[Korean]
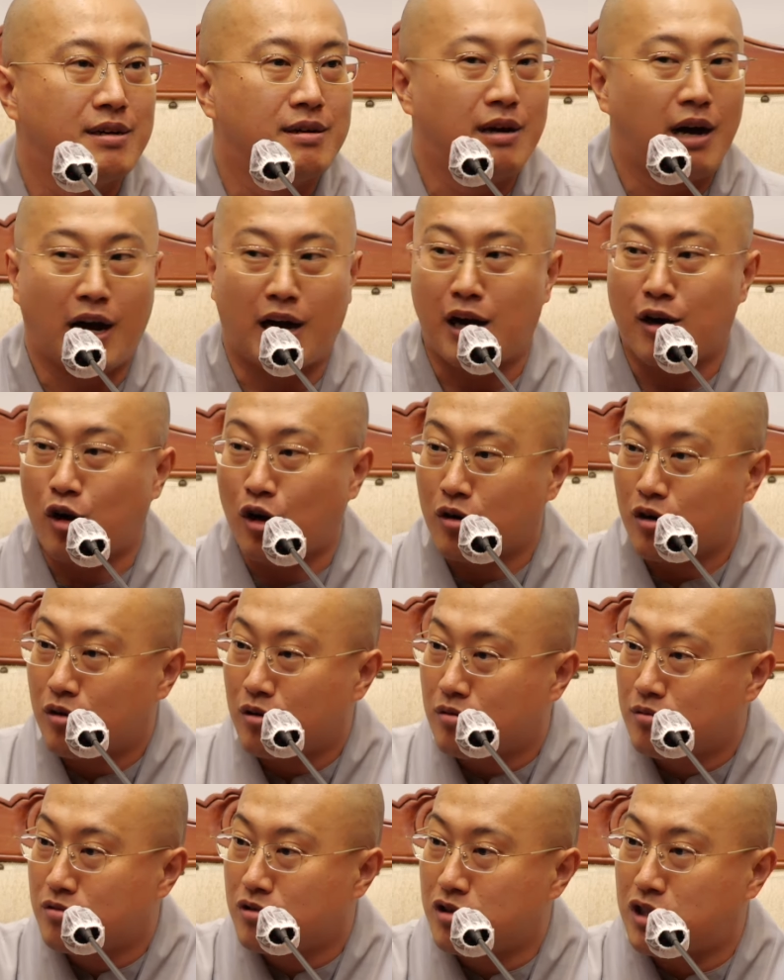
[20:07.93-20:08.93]
아까
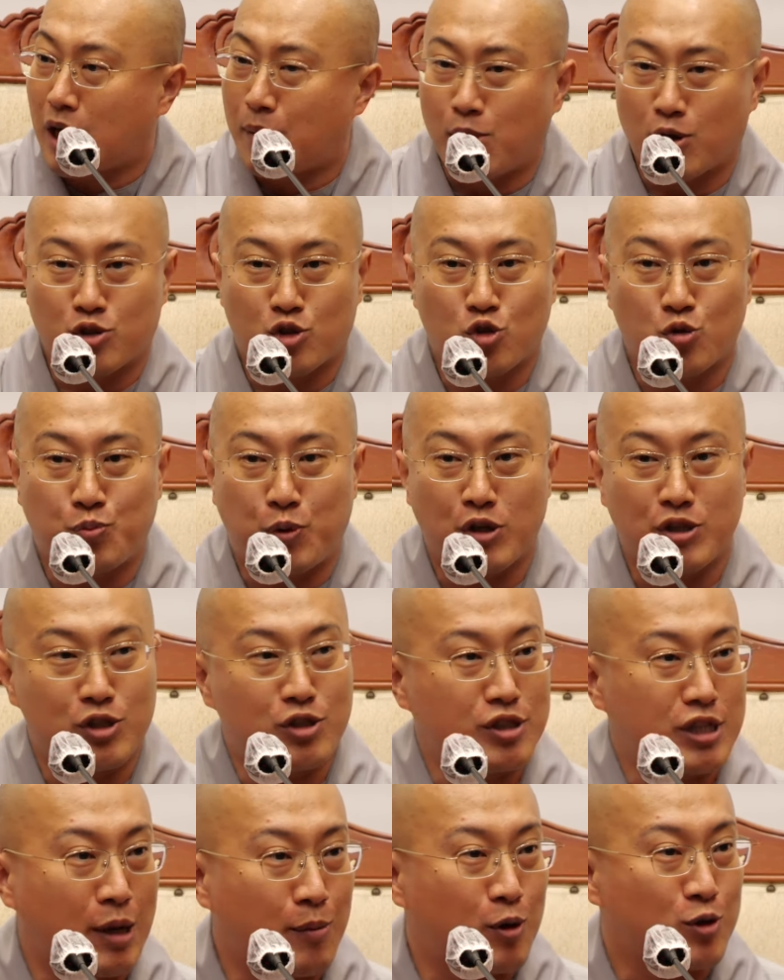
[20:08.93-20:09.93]
스타벅스 쿠폰이
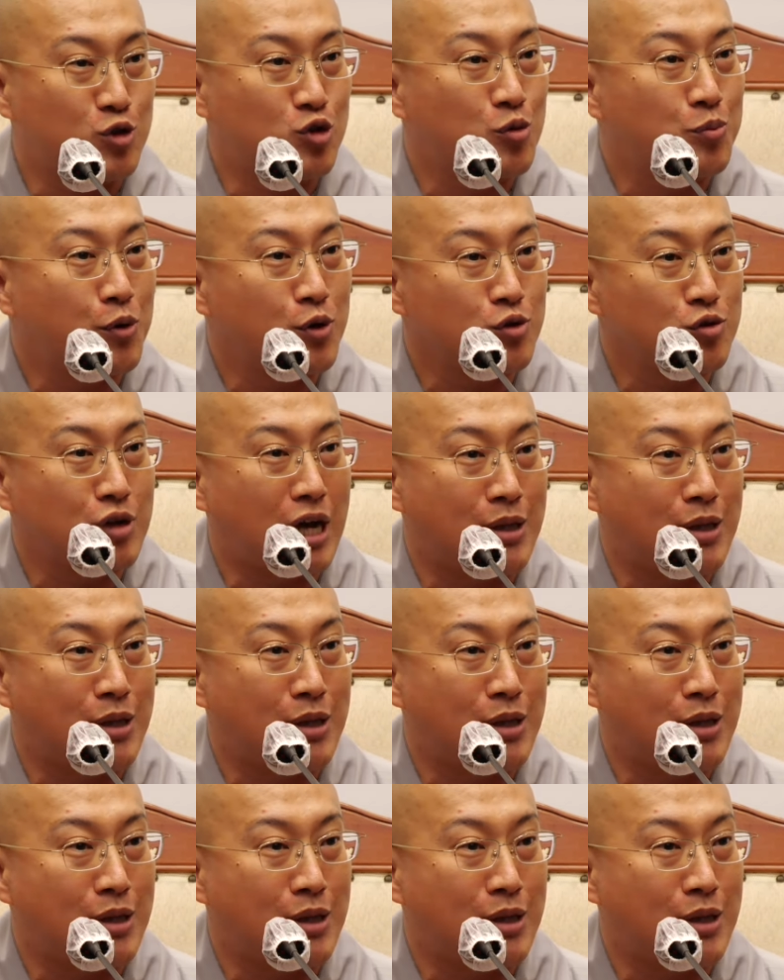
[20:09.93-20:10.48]
스타벅스 쿠폰으로